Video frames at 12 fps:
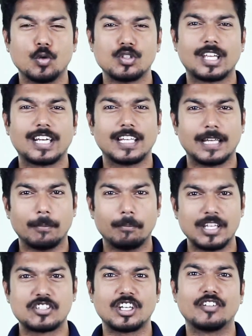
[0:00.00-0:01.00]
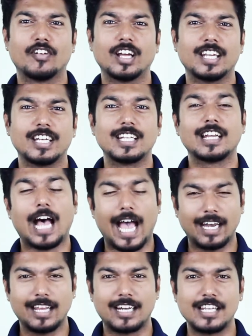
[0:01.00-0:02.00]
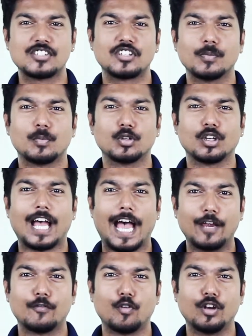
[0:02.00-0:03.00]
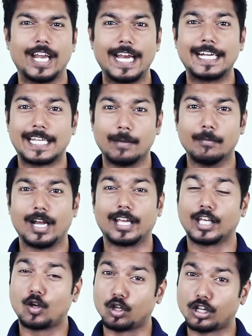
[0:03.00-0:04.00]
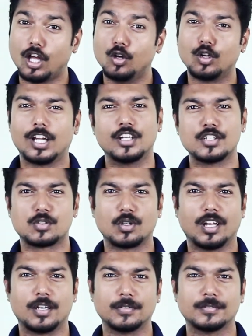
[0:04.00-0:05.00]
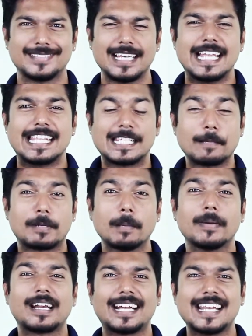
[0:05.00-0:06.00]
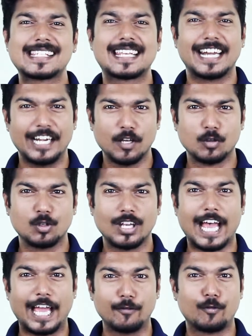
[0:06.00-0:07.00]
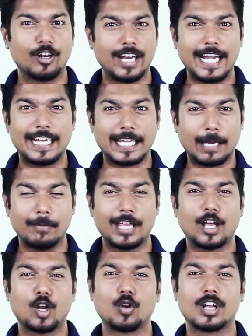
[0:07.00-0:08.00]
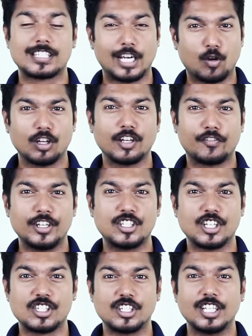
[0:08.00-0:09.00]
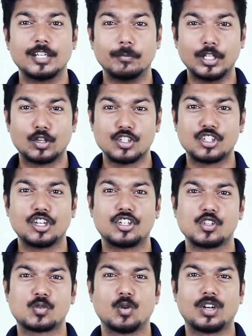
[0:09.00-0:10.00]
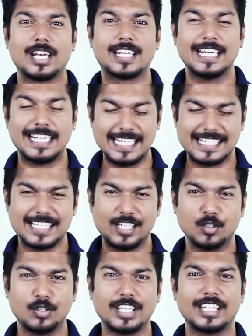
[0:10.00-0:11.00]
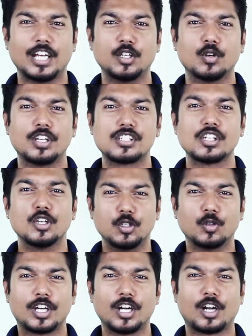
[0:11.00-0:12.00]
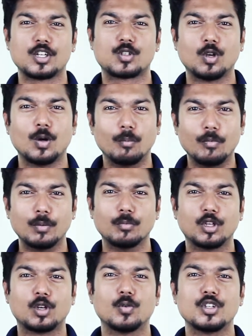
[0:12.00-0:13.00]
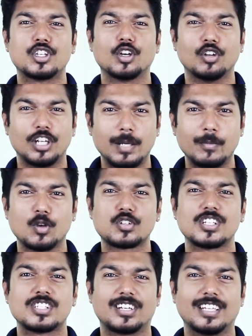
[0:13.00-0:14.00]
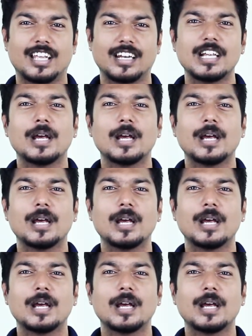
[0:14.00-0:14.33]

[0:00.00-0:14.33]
యూజర్కి ద బెస్ట్ ఇవ్వాలని ఆయన రిలీజ్ చేయబోతున్న ఐఫోన్ ఎయిట్ కెమెరాకి కొత్త హంగులు అందిస్తున్నారు సెప్టెంబర్ రిలీజ్కి రెడీ అవుతున్న ఐఫోన్ ఎయిట్ కెమెరాలో ఉన్న సరికొత్త ఫీచర్స్ని మీతో షేర్ చేసుకోవడానికి డిజిటల్ యోగి ద యోగిస్ యూ కెన్ ట్రస్ట్లో మీ ముందుకు వచ్చాను నేను మీ హోస్ట్ శ్రీధర్